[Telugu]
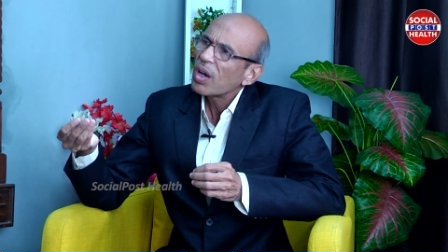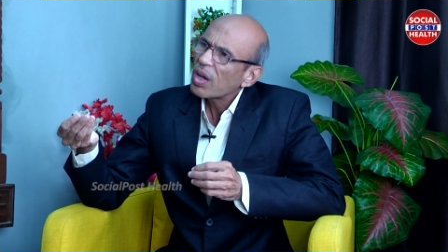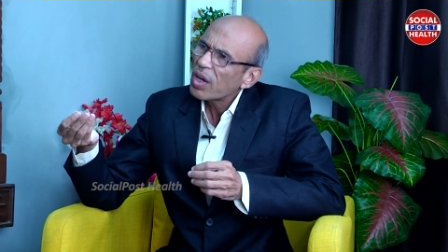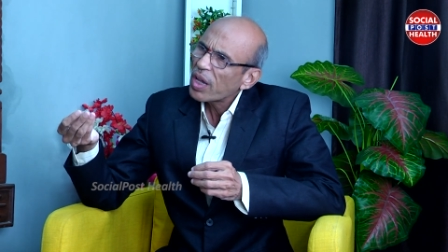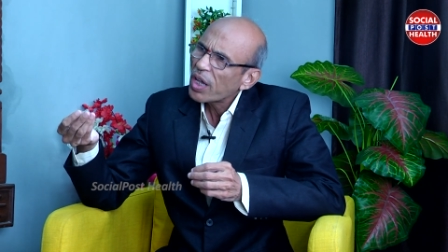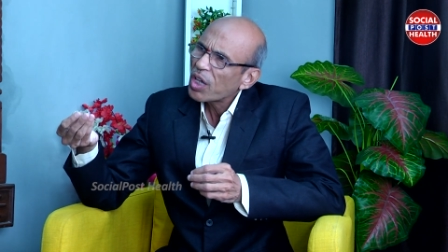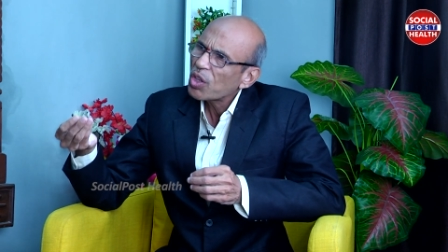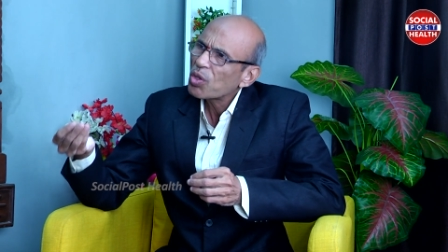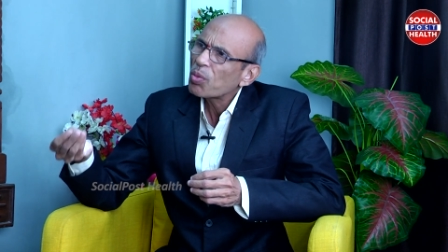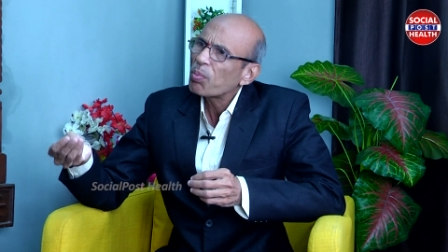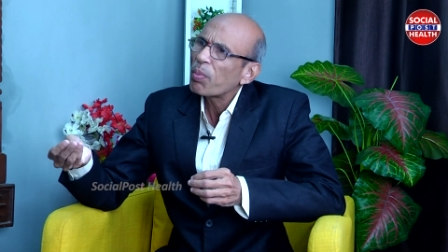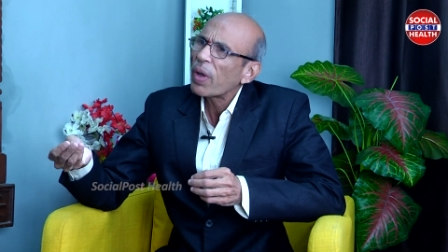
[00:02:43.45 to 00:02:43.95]

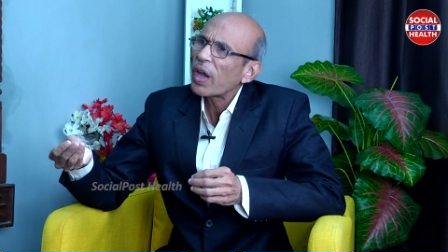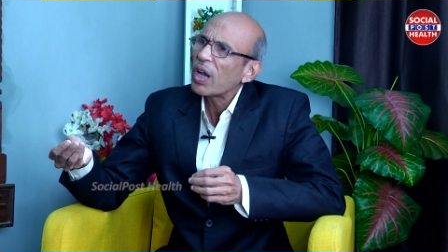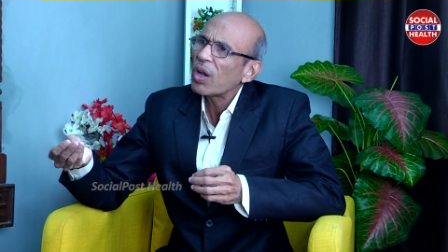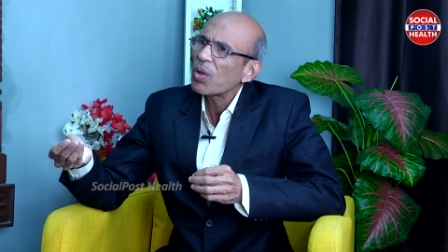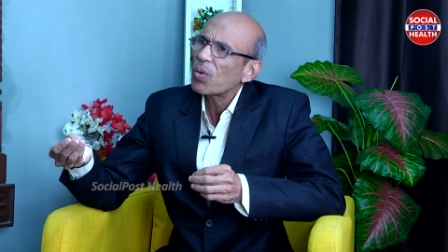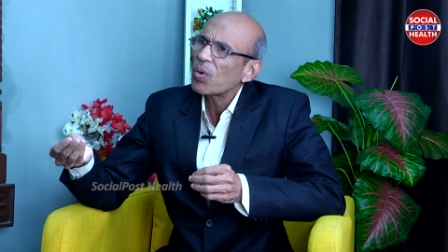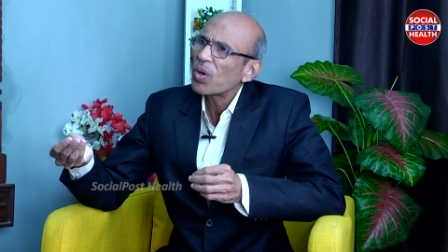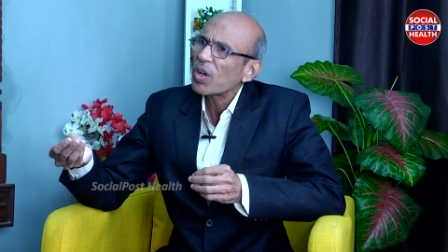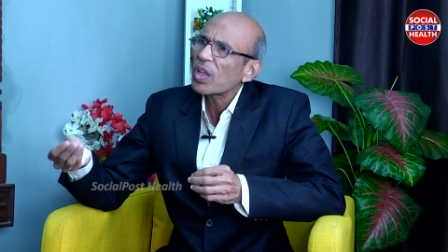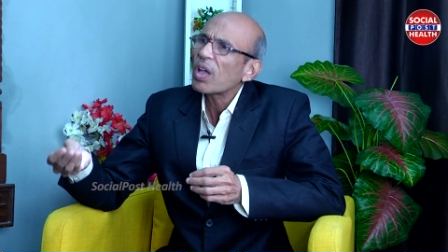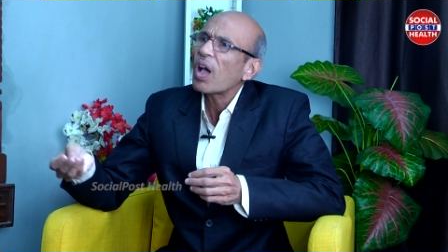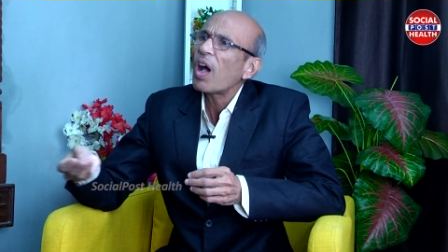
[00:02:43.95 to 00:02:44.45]
లేదు మైల్డ్గా
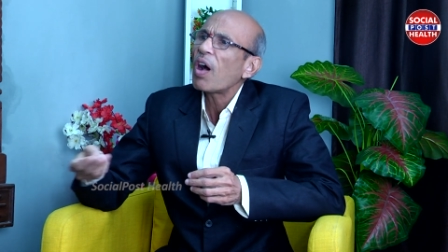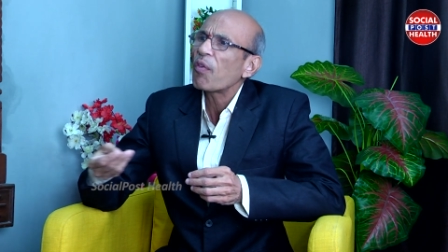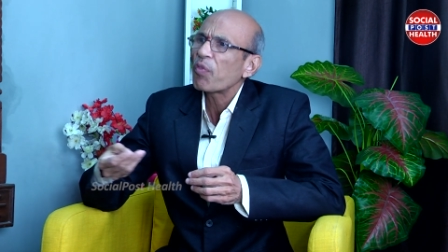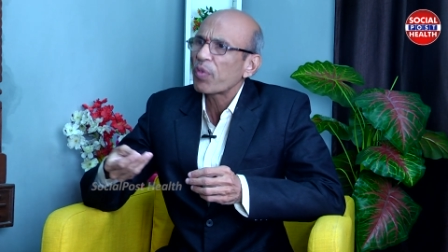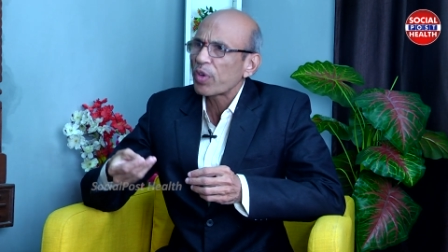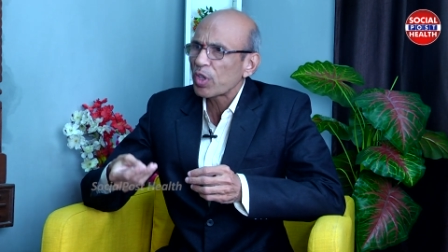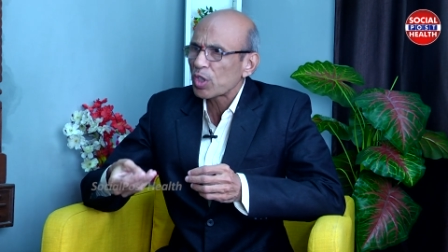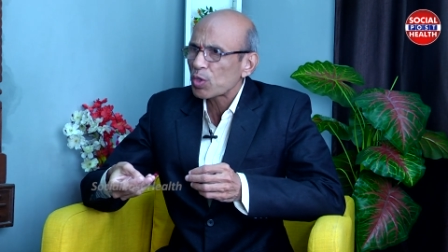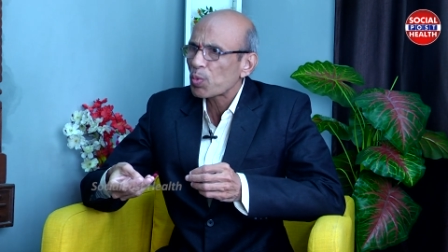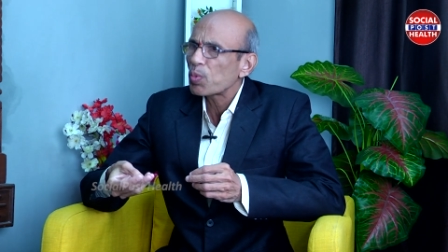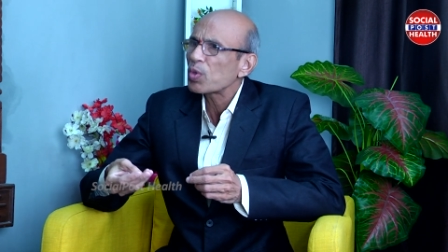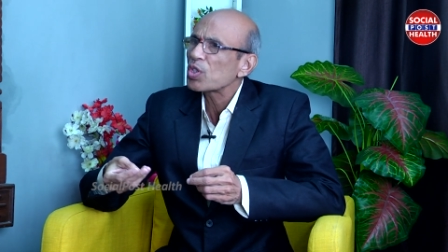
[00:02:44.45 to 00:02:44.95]
ఉంటే హాఫ్
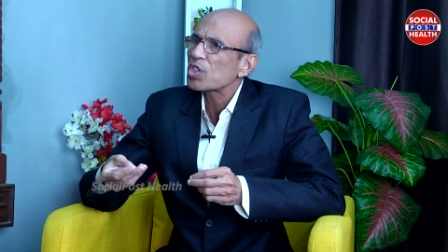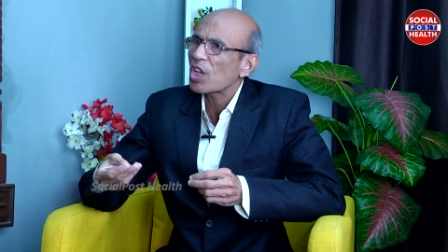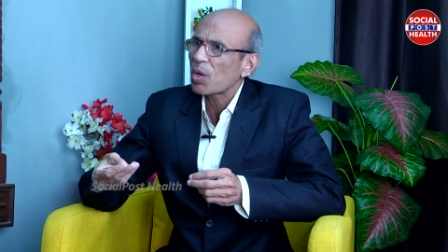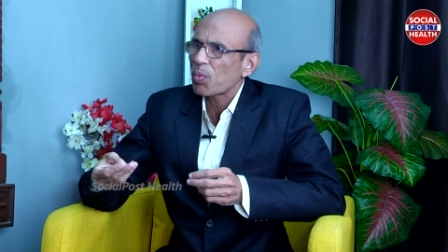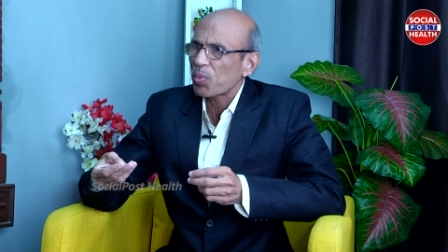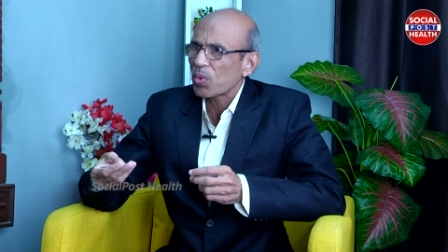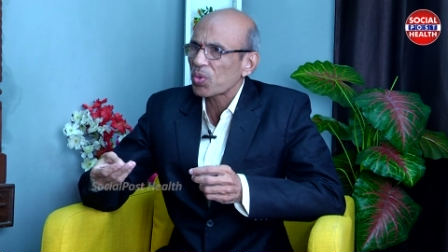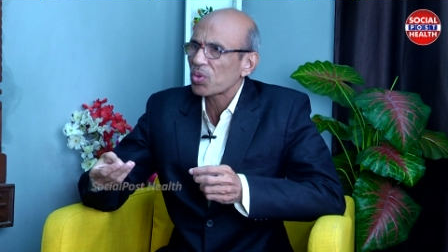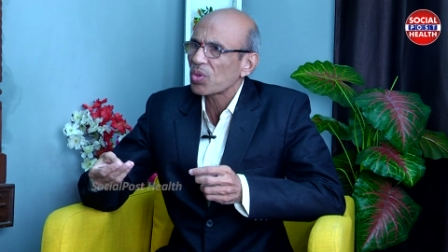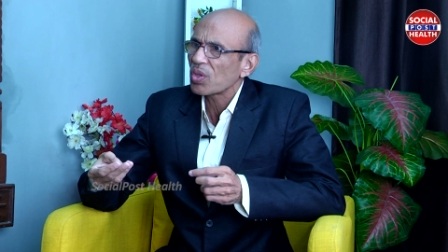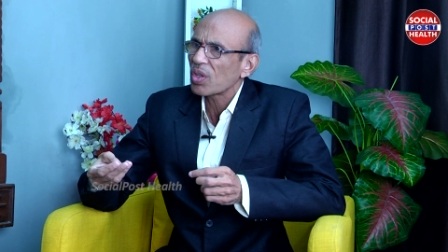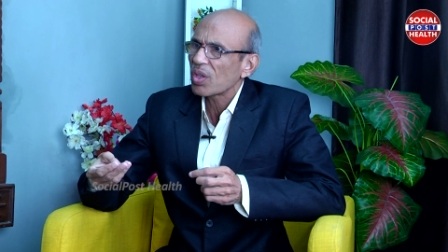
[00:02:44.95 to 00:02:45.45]
టీ స్పూన్
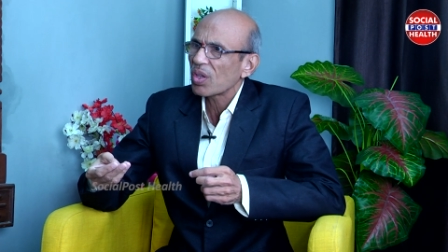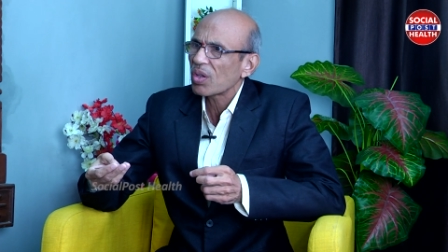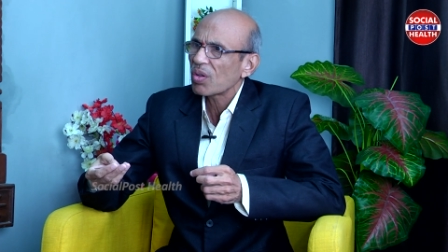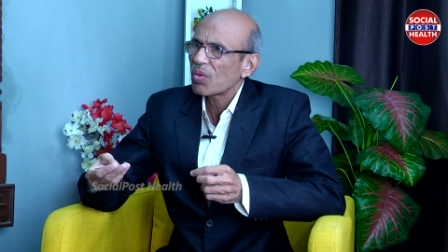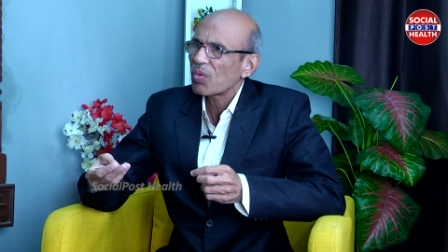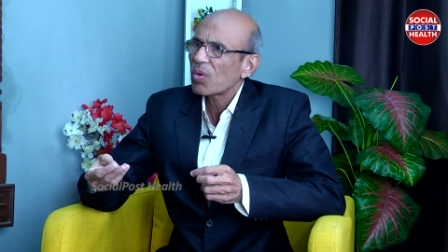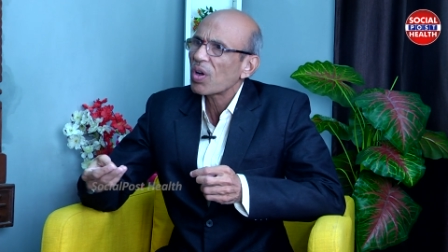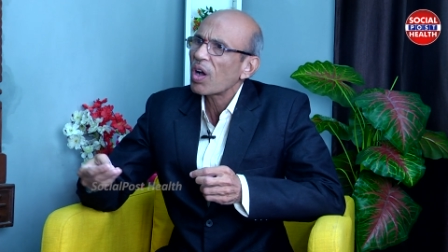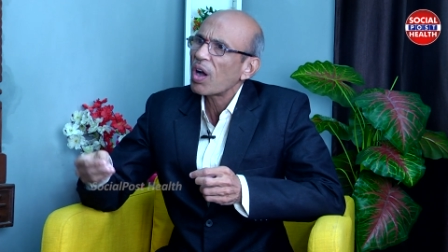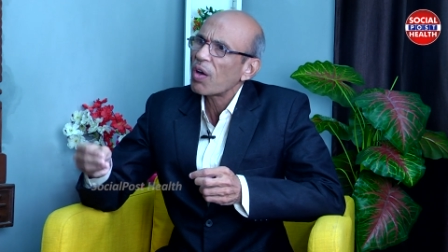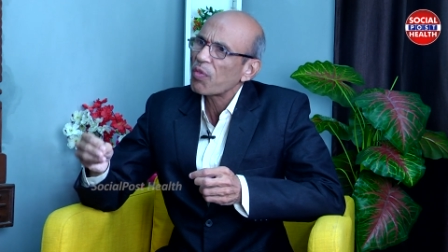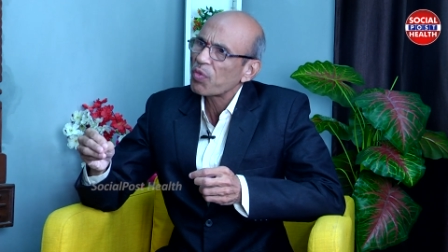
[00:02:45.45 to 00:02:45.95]
సరిపోతుంది
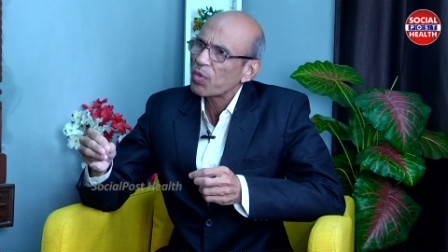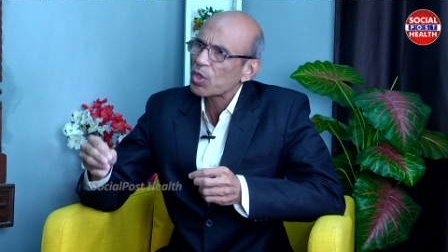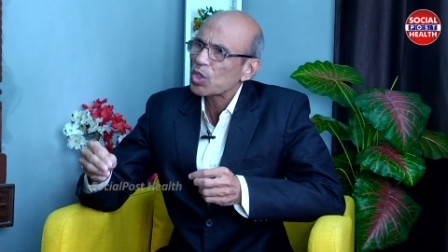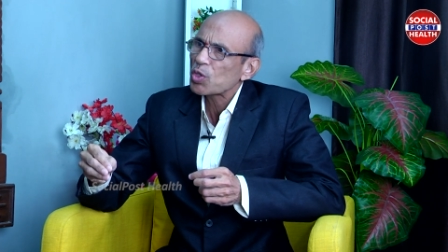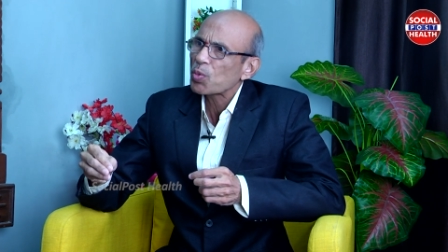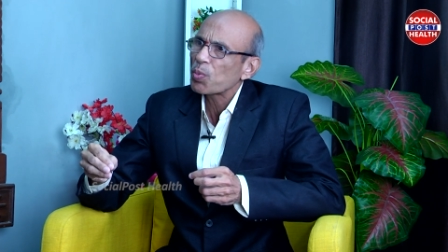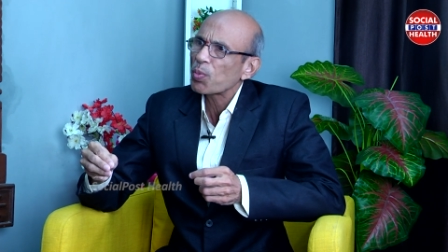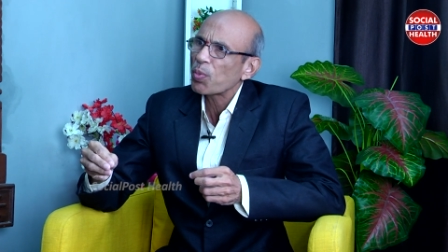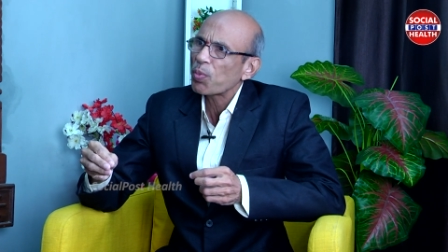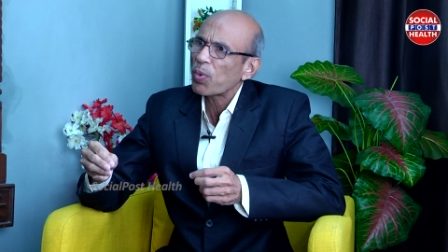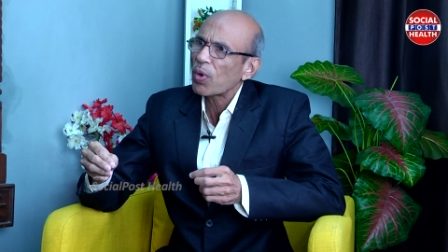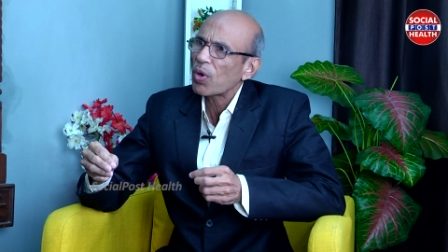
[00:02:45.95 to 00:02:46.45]
ఒక హాఫ్ టీ
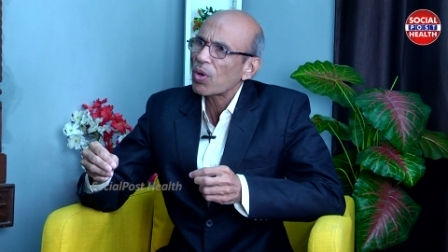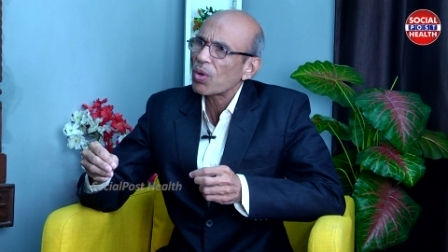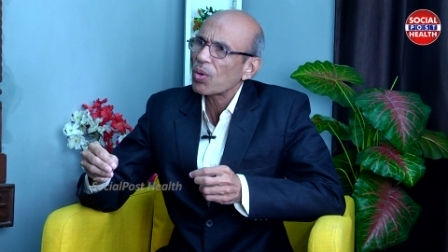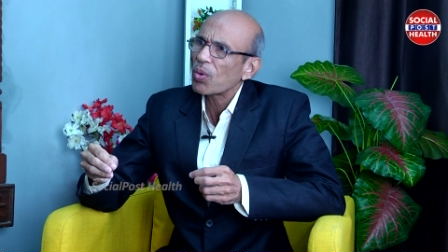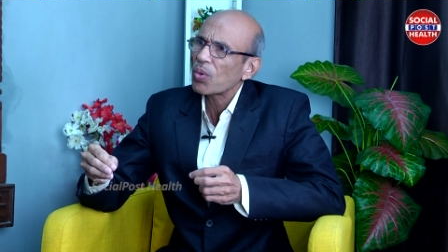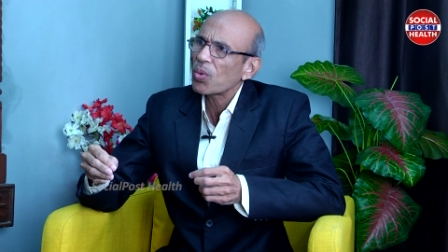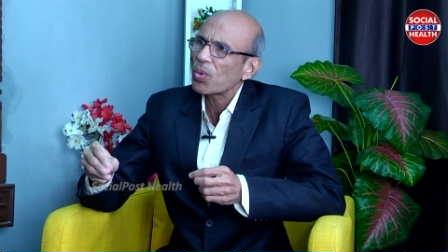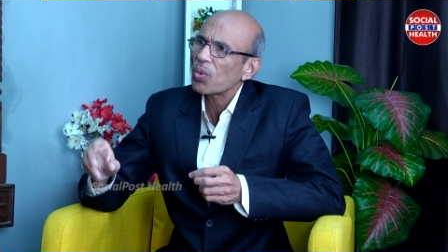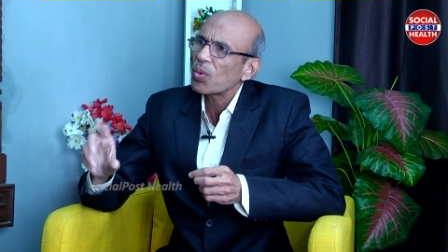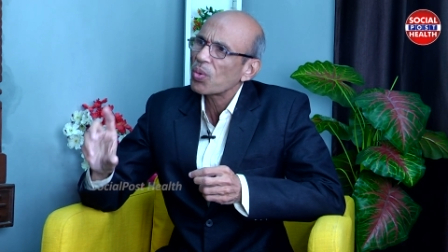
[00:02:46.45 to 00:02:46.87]
స్పూన్ పౌడరు